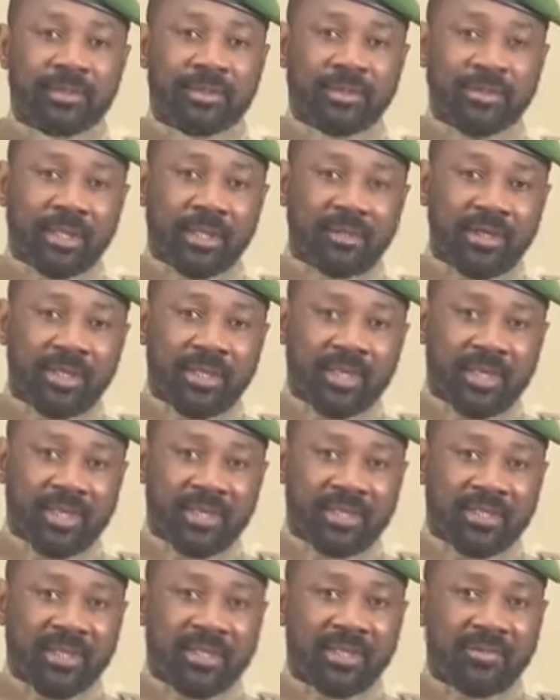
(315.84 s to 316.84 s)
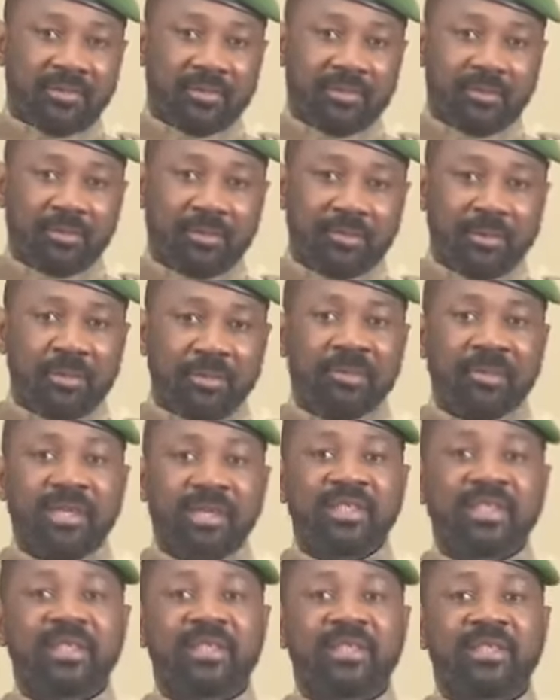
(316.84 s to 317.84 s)
je salue la résilience du peuple
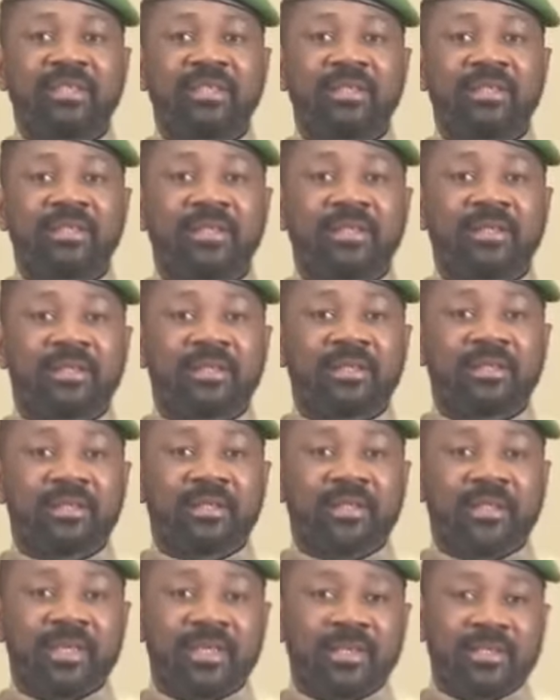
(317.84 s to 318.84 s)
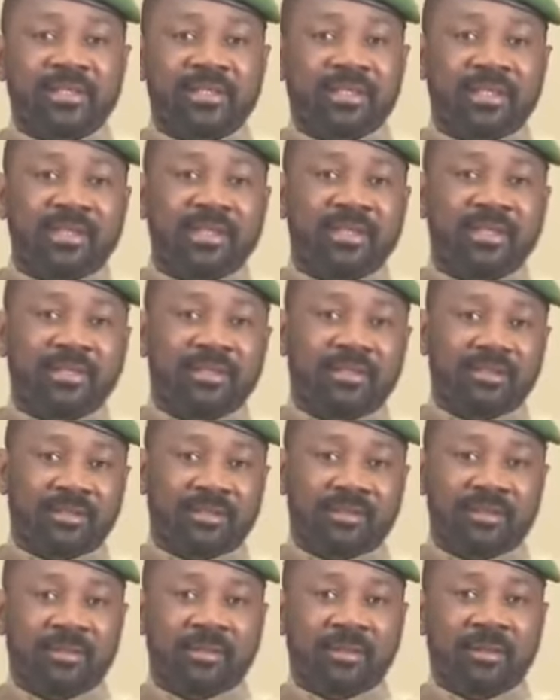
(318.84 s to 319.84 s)
malien qui reste digne
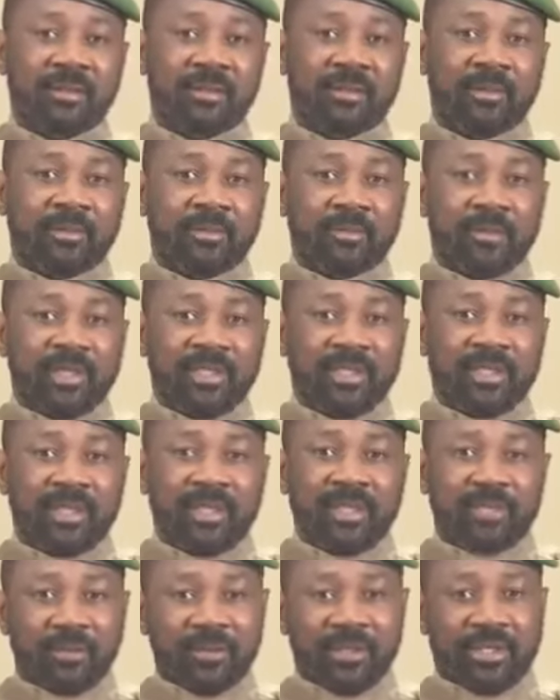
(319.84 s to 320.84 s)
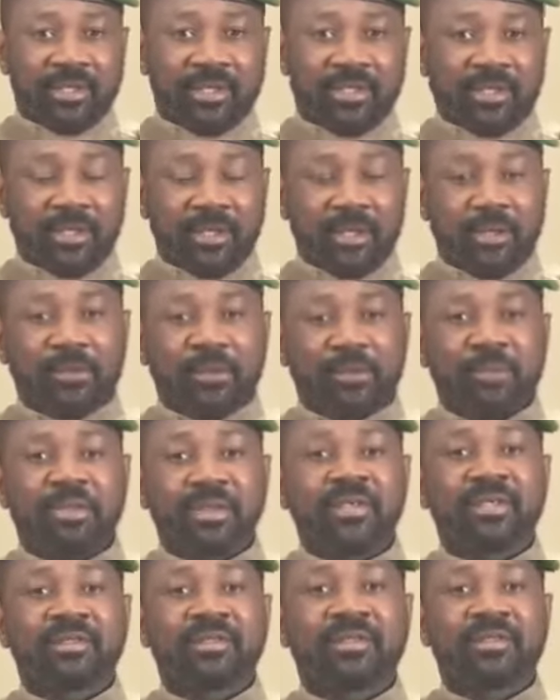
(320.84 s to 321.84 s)
malgré un contexte
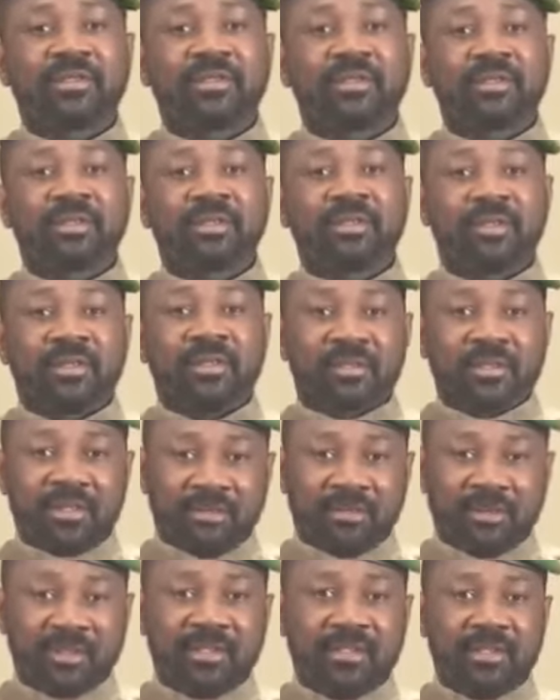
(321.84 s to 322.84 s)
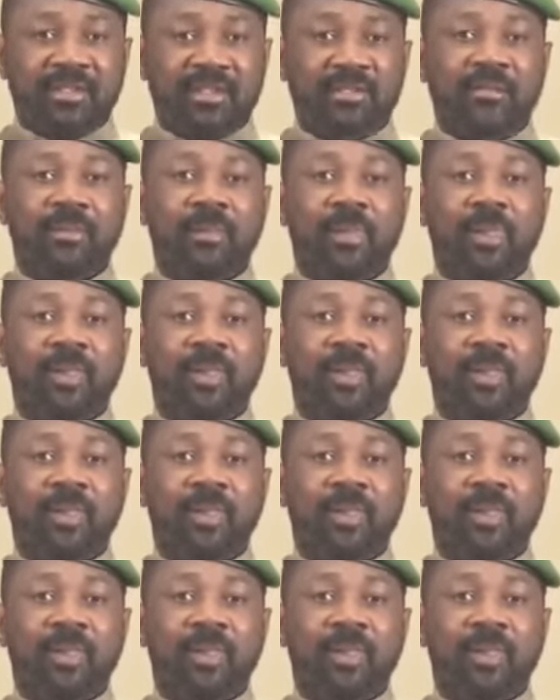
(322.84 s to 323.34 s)
économique difficile.